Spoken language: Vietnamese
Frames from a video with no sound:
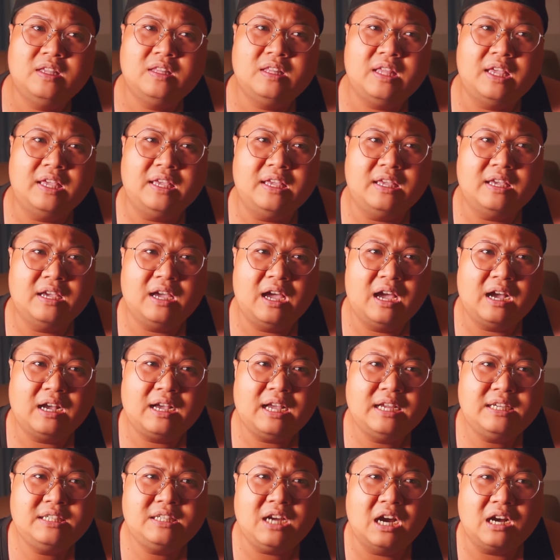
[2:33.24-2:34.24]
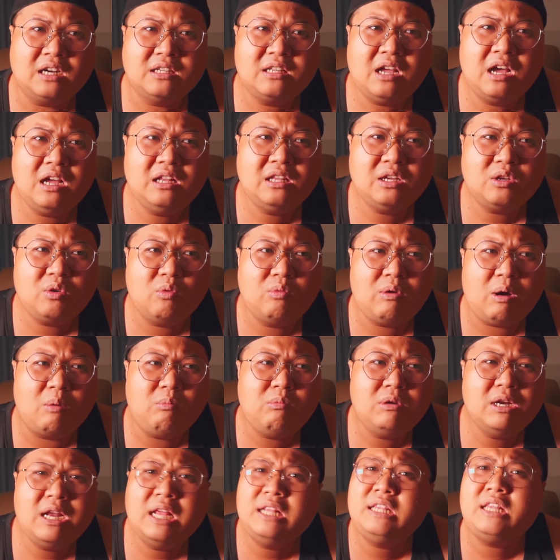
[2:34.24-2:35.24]
thì à, cái trực đó nó cũng
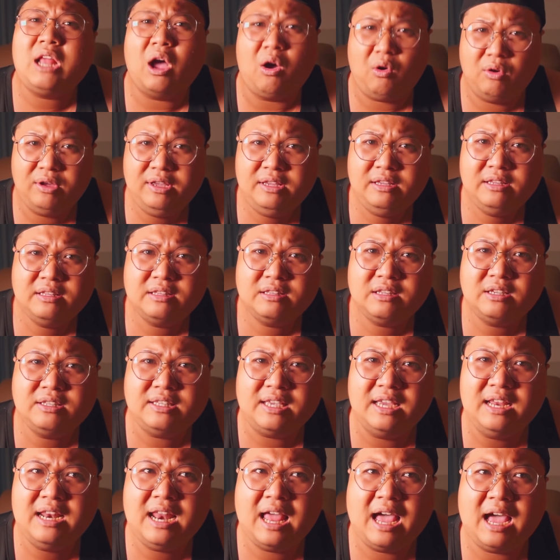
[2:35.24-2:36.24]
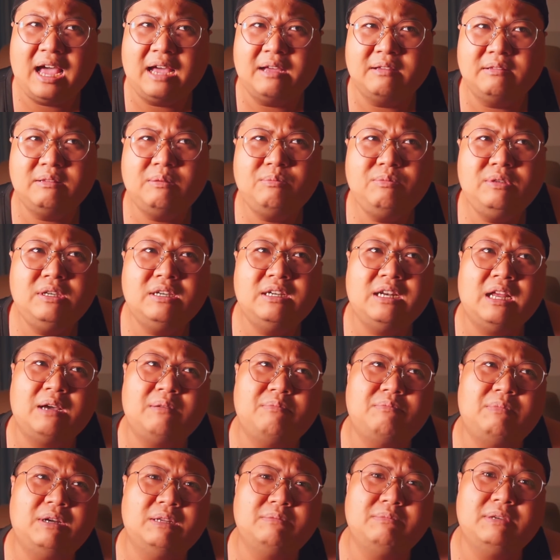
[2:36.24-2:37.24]
không có đến nổi nó chỉ là giống như là
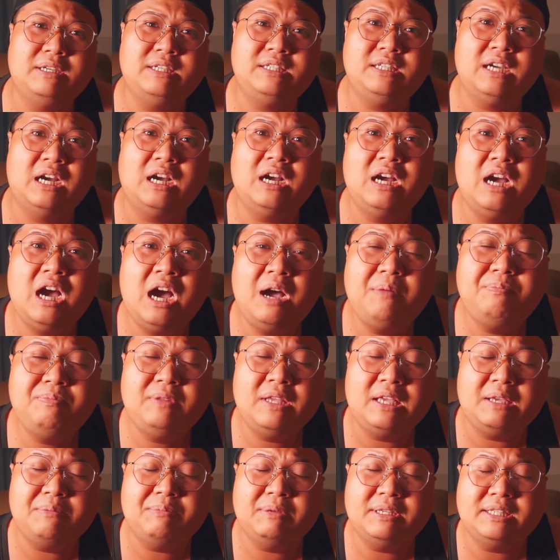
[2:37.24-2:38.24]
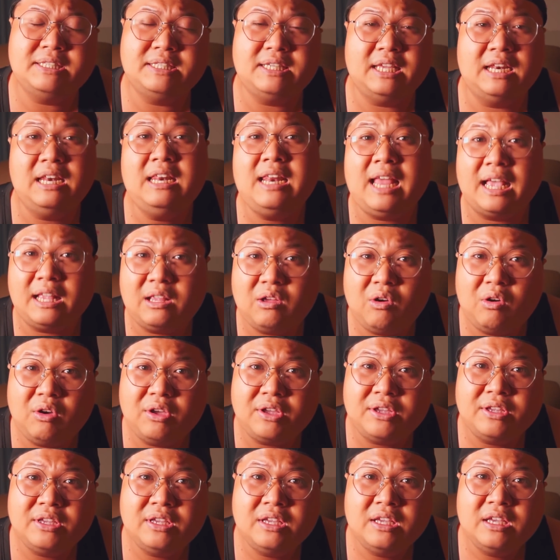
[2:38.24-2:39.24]
mình bị trực khớp thì mình chỉnh lại
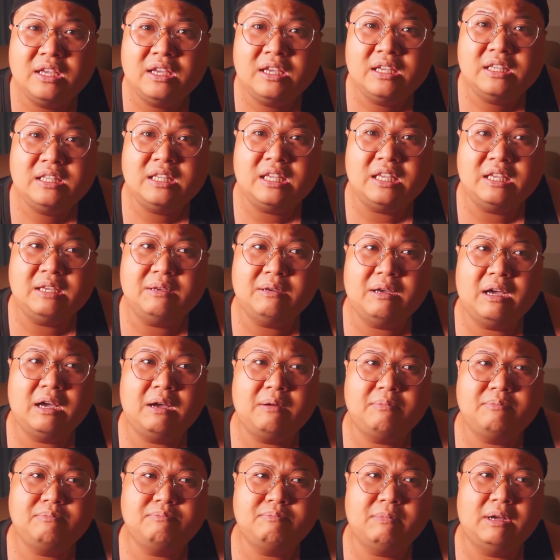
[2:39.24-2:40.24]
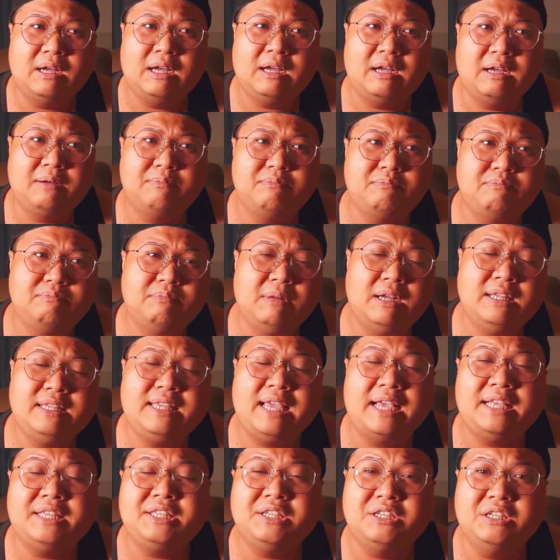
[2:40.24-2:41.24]
thôi thì à, bên
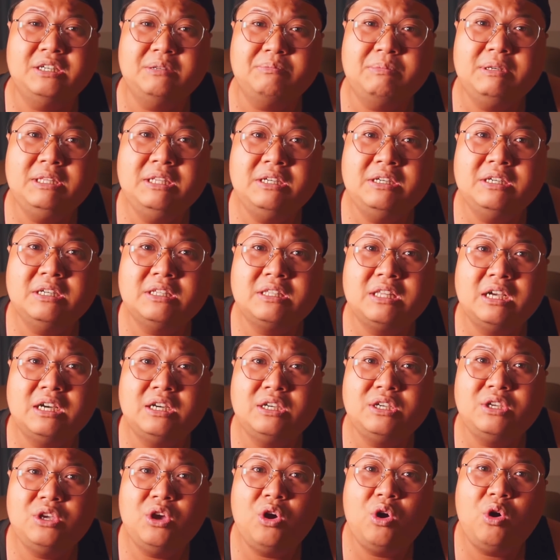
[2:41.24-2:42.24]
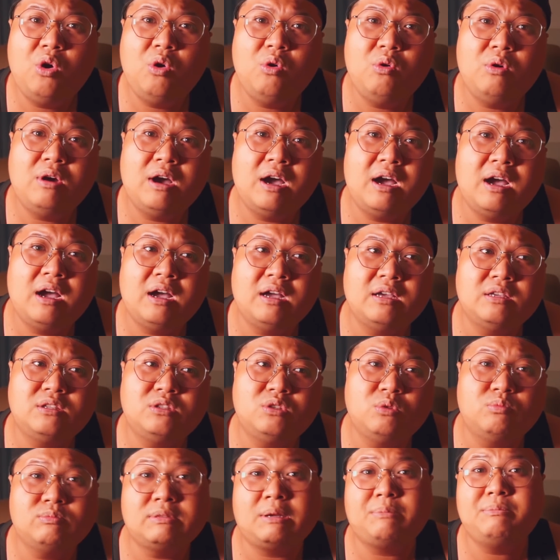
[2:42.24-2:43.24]
nhà trường mới đưa tân vô à,
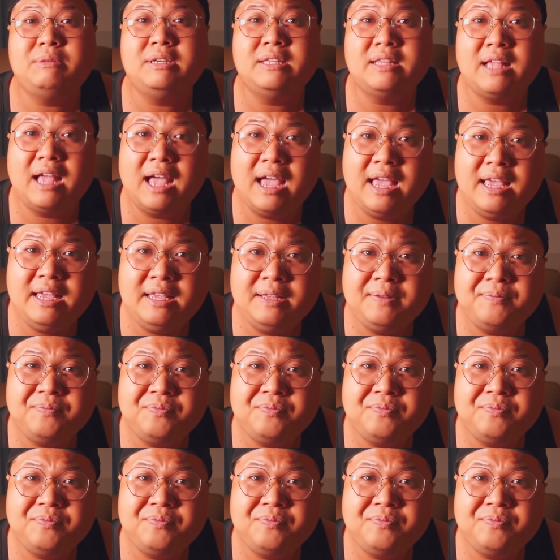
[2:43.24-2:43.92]
trung tâm y tế